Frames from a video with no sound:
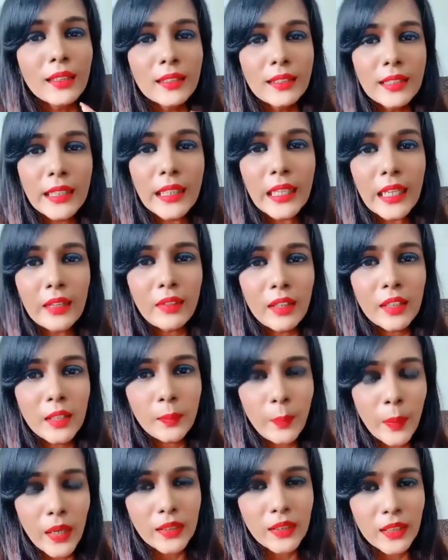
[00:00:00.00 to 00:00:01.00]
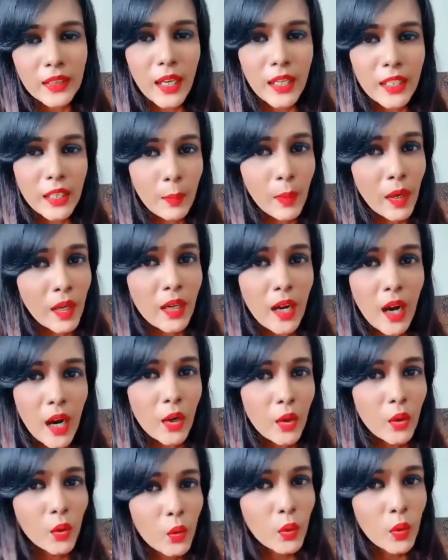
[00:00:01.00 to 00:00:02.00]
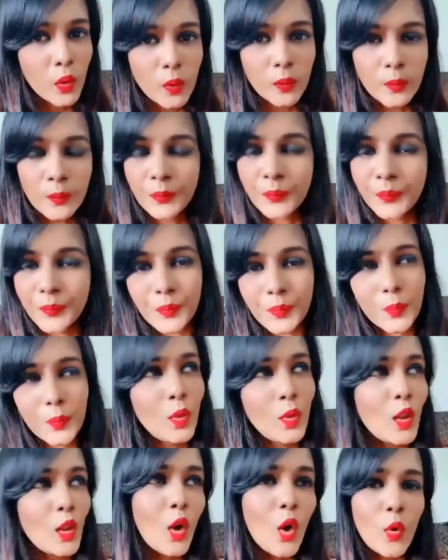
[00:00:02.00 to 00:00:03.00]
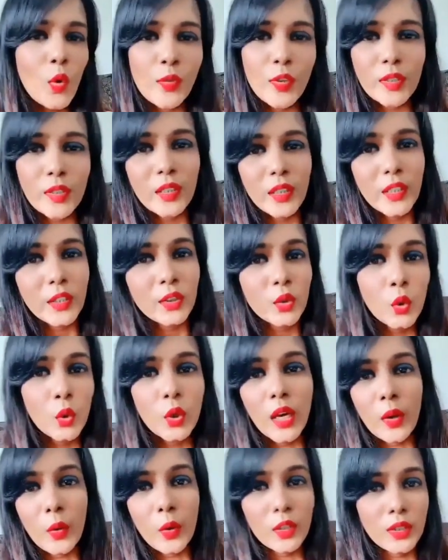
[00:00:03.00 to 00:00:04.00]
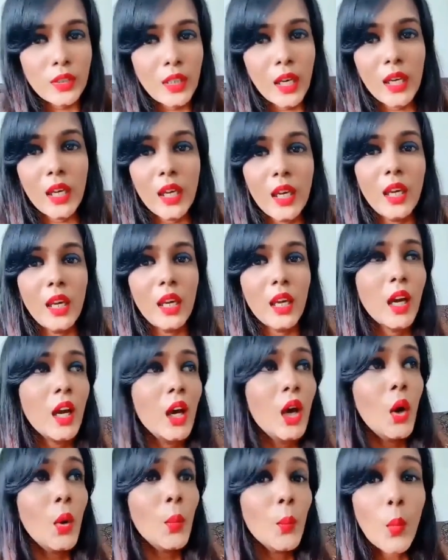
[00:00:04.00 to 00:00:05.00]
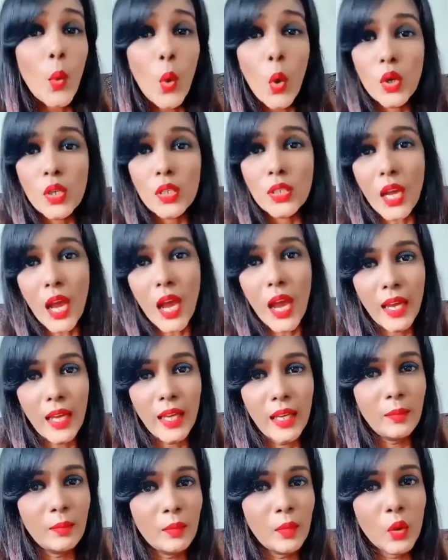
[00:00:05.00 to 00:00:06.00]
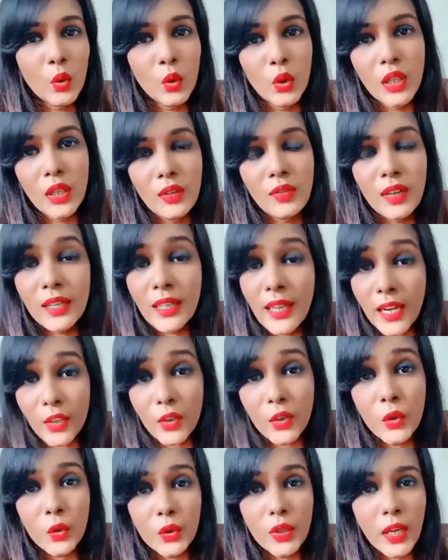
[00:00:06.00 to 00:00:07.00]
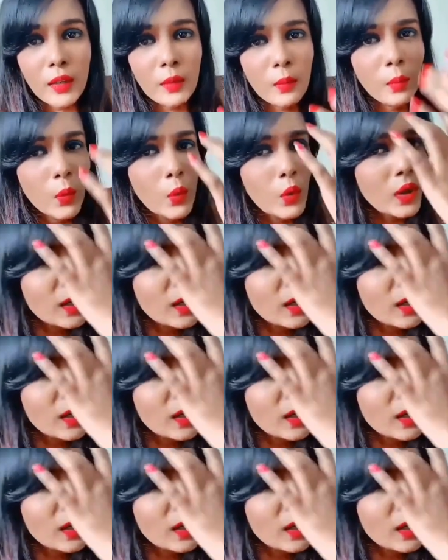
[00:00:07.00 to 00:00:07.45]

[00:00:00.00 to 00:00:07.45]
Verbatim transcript: அந்த சீன்ல வந்து பாத்தீங்கன்னா இந்த மாதிரி அழுகணும் ஆப்வியஸ்லி சூர்யா வாஸ் டேக்கிங் மோர் டைம் டு ஈவன் கெட் இன் டு தட்